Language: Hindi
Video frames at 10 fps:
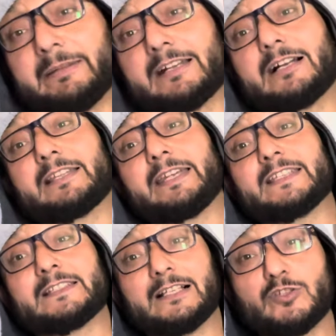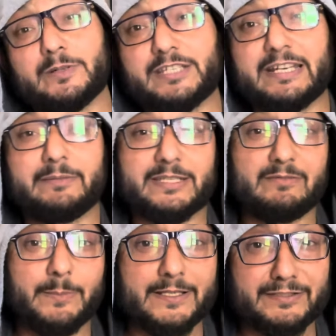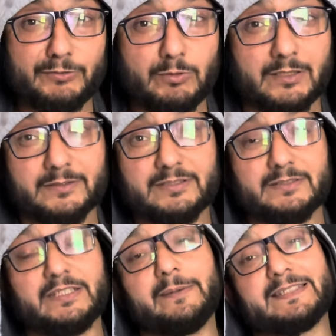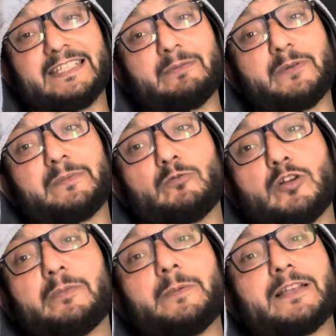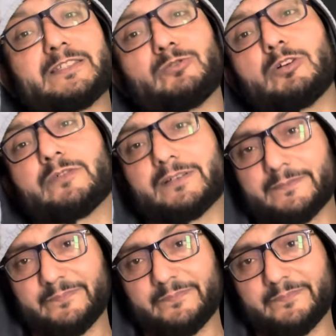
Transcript: कहा था कि इस साल जो बच्चा केमिस्ट्री में पास नहीं हुआ सी e के पेपर में वो कभी पास नहीं होगा फिर